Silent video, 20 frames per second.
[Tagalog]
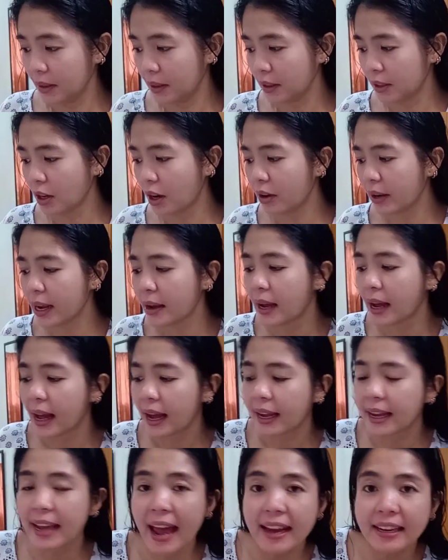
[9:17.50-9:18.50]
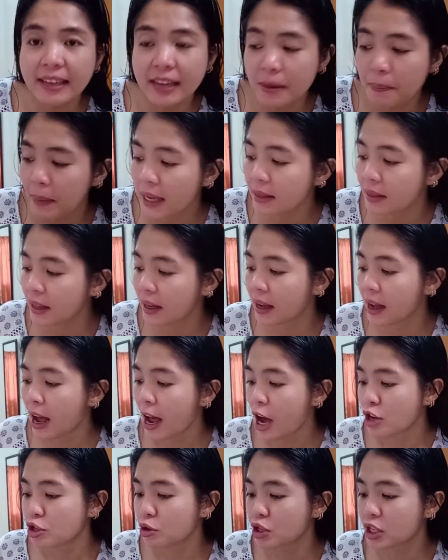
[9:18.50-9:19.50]
Sorry. Candy Mint.
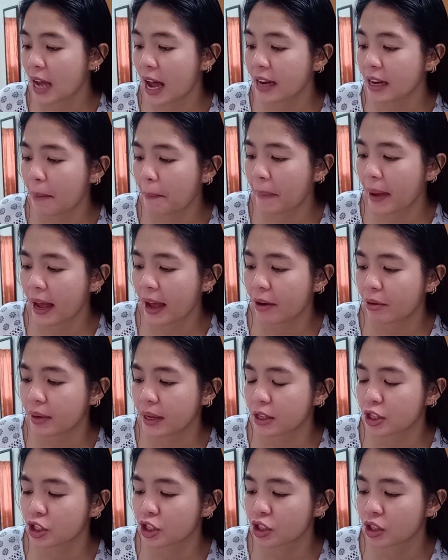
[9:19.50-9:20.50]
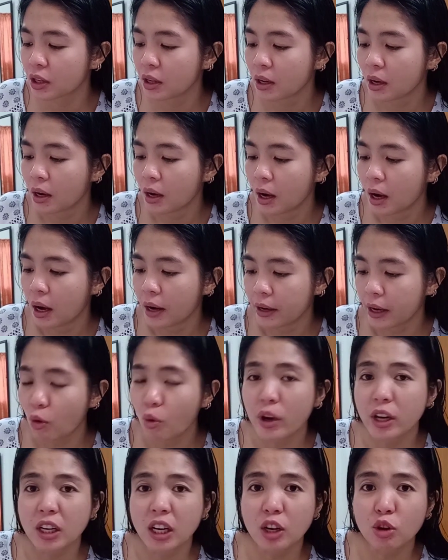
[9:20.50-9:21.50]
Susana Paris.
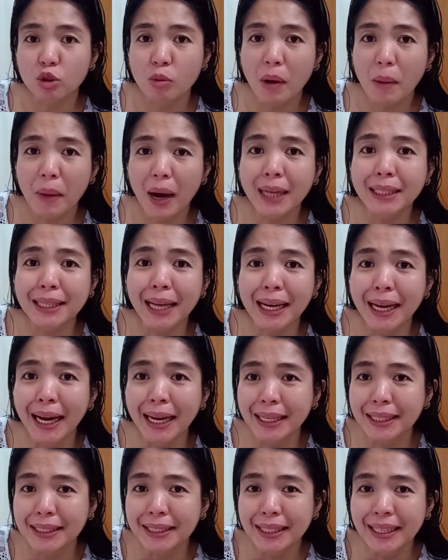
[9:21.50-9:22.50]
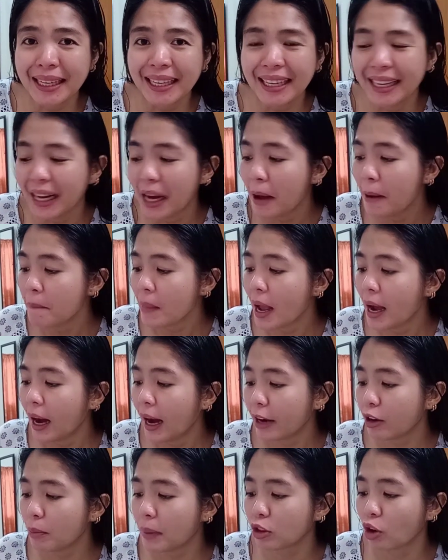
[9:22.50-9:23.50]
Naku, hindi ko tumabasa, guys.
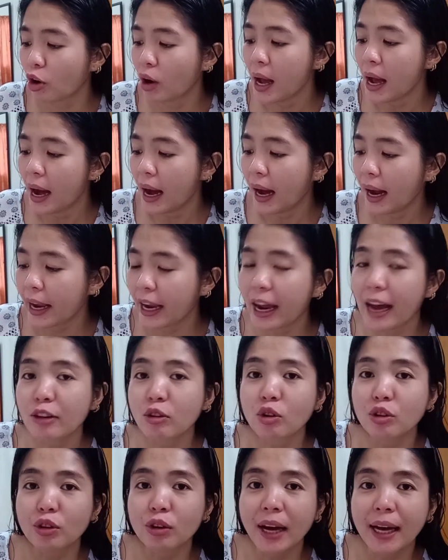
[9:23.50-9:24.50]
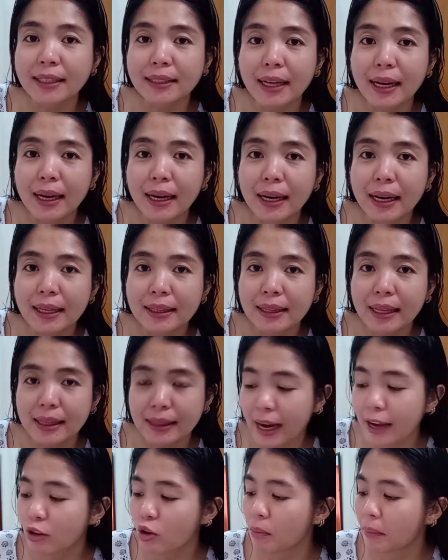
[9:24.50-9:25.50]
ano ba to? Uh, ano ko to, guys? Uh,
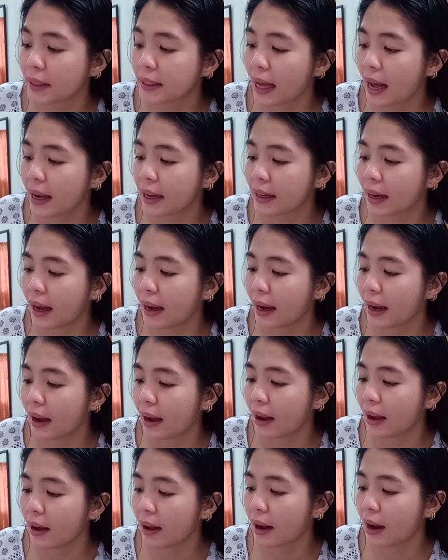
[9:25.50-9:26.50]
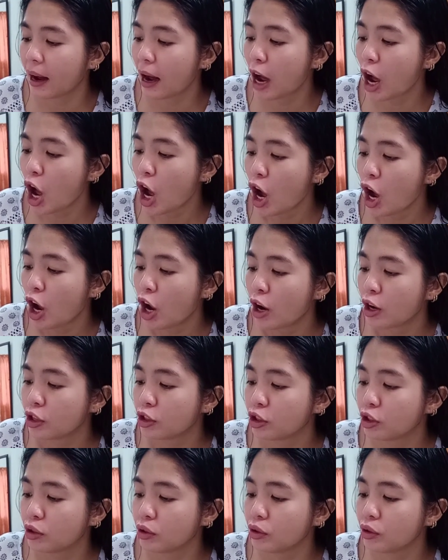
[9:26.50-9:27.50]
itry kong basahin, ha? Uh,
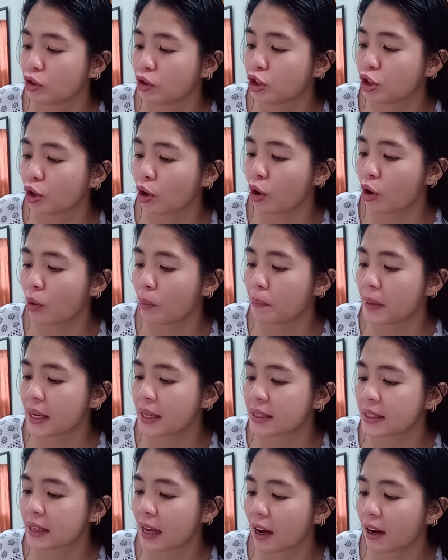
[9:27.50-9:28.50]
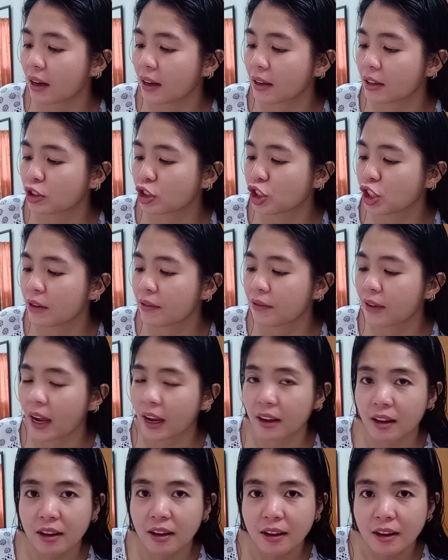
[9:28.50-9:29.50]
Joe Bizak
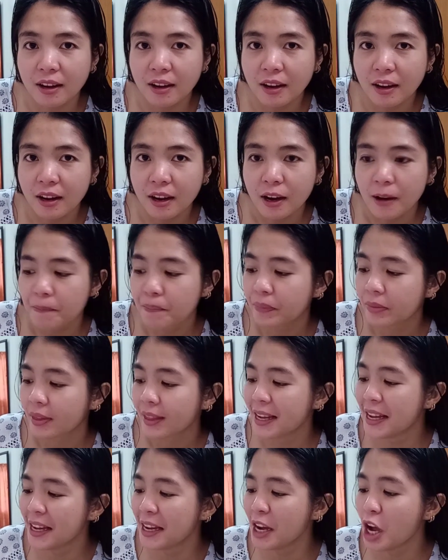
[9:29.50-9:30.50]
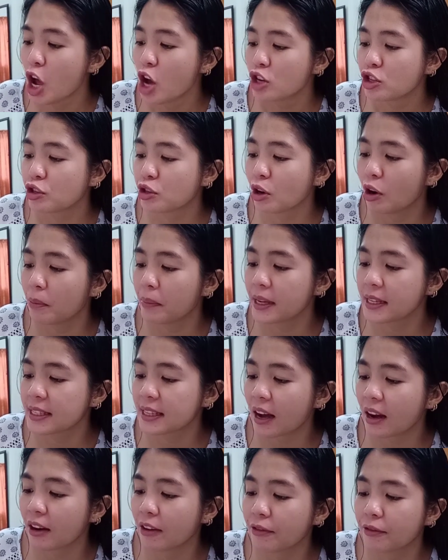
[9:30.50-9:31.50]
Jivek. Joby
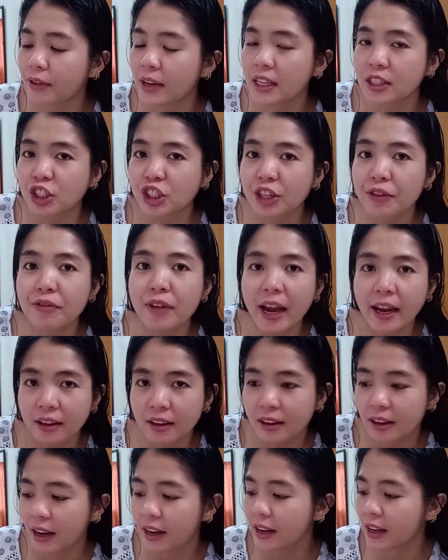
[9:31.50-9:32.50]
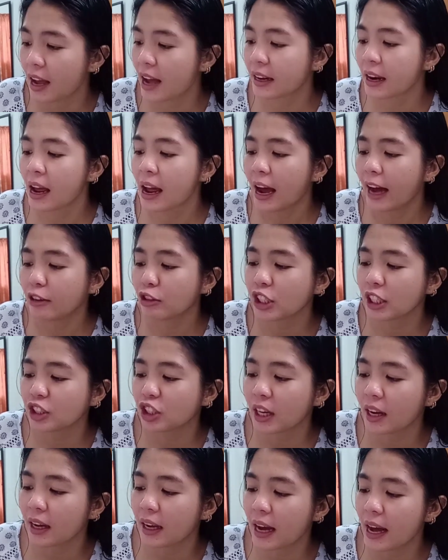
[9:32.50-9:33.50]
Zakvijivek. Ayan. Ano siya
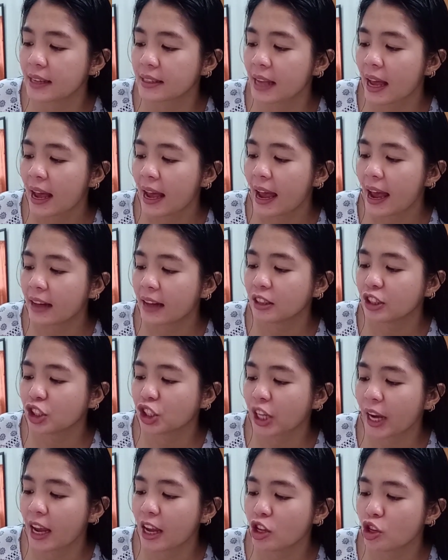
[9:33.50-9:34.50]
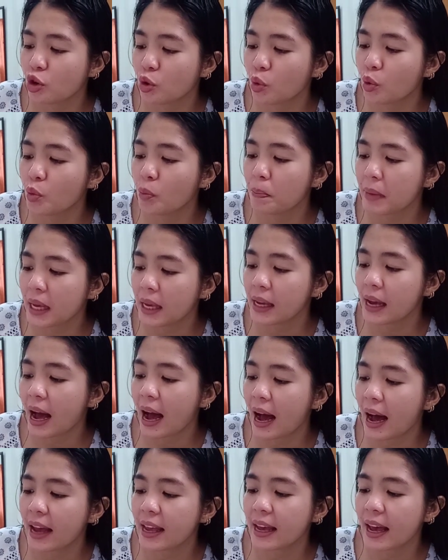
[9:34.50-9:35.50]
guys?
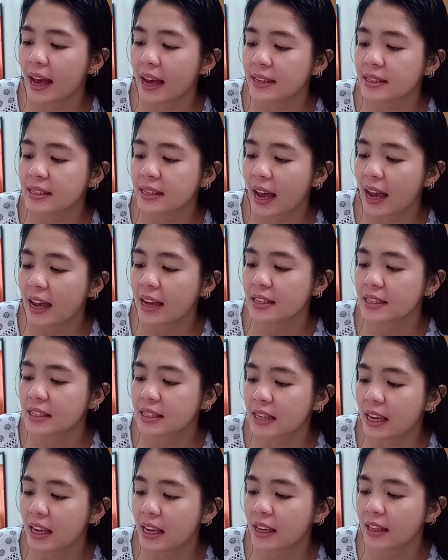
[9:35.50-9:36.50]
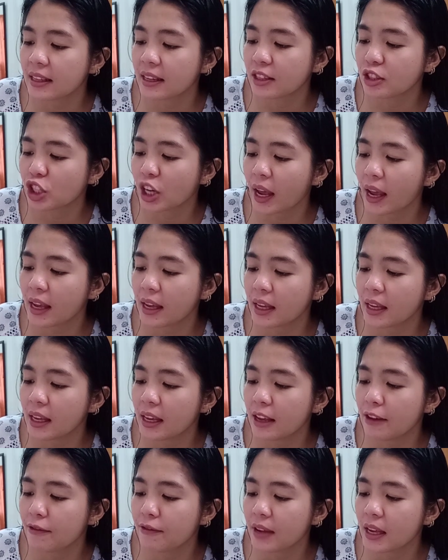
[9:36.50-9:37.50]

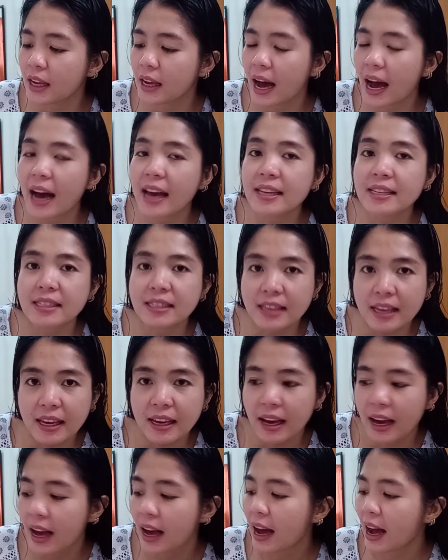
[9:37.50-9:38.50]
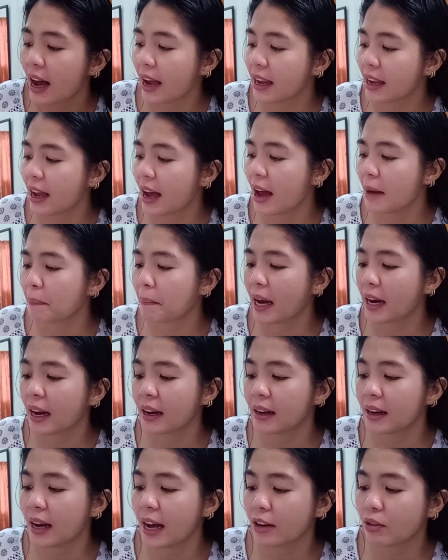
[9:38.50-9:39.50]
L-J-U-B-I-S-A-C-J-E-V-I-C. E Ayan.
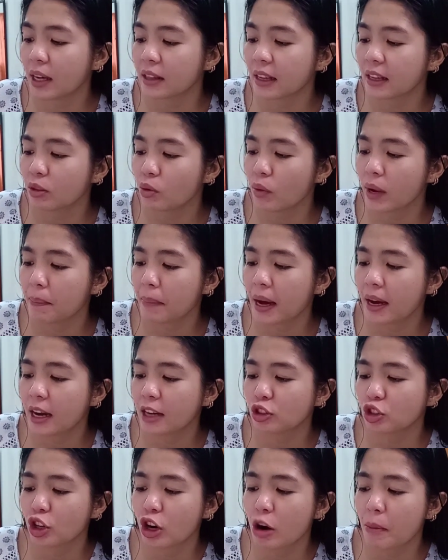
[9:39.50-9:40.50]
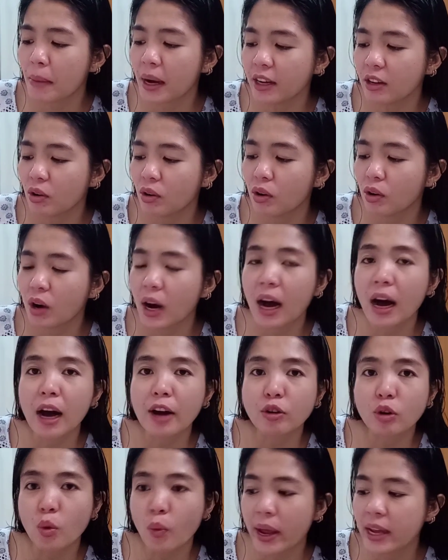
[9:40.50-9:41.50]
Parang ano ata to eh. Parang German o uh,
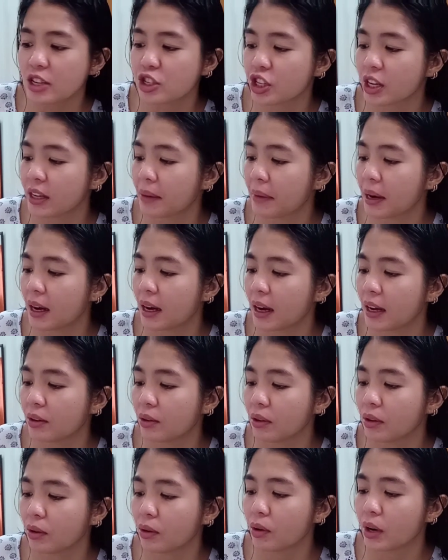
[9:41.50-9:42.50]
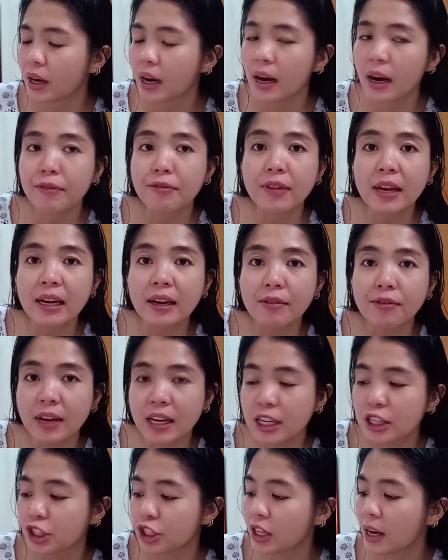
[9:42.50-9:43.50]
Norwegian na mga ano or uh, fin-
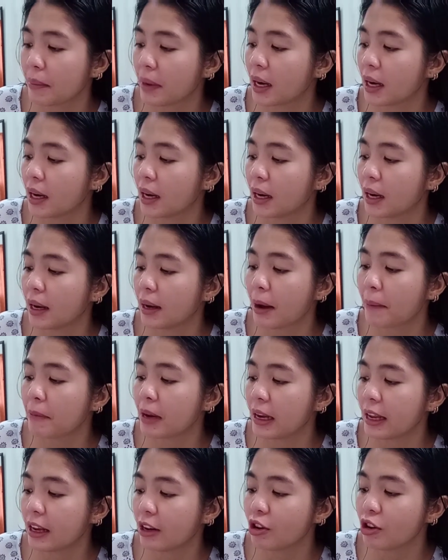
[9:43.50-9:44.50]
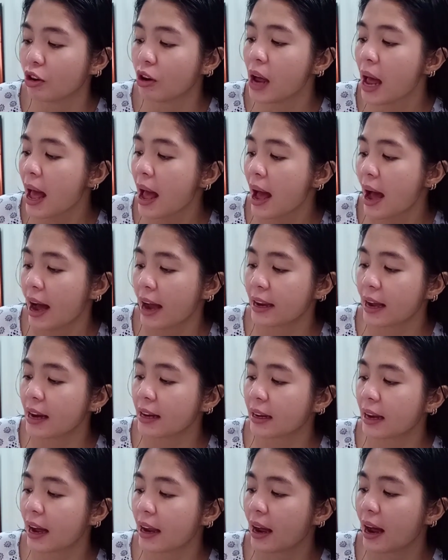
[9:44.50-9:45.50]
Finnish na mga apelido no.
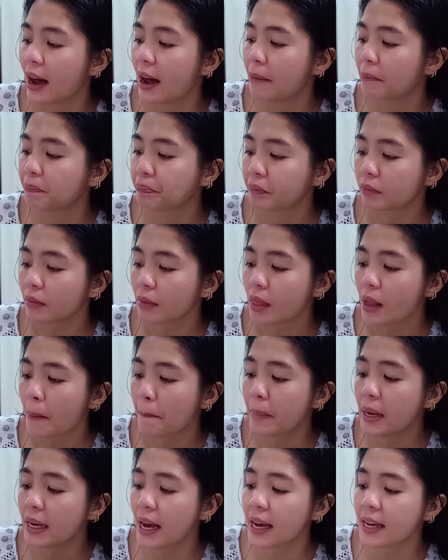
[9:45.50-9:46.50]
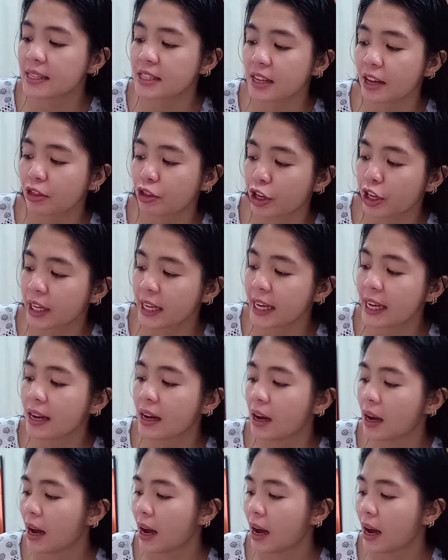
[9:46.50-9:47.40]
Ayan. Kay um, Pinay sa Turkey.